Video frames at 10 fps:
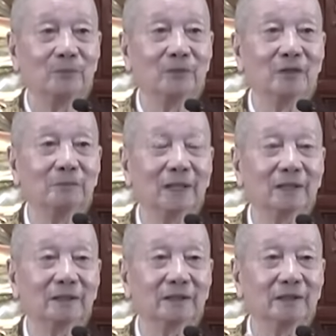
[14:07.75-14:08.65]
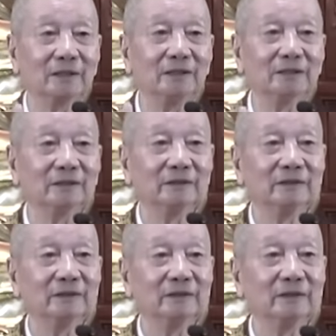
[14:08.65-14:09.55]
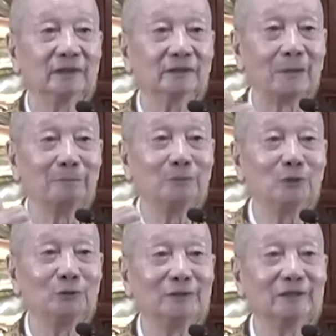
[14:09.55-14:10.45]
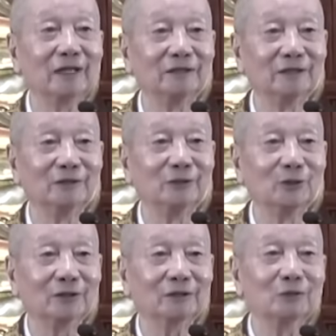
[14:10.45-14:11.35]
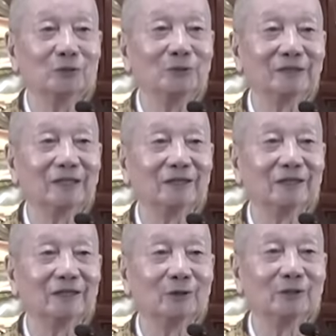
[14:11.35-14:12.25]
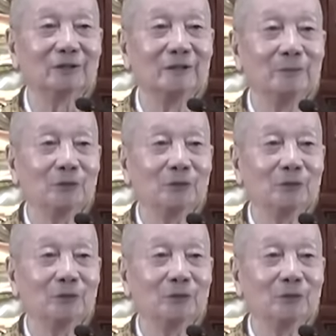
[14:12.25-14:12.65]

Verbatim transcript: Nhưng mà cái khi đó cái tâm quý vị thanh tịnh rồi cái thức quý vị thanh tịnh rồi đó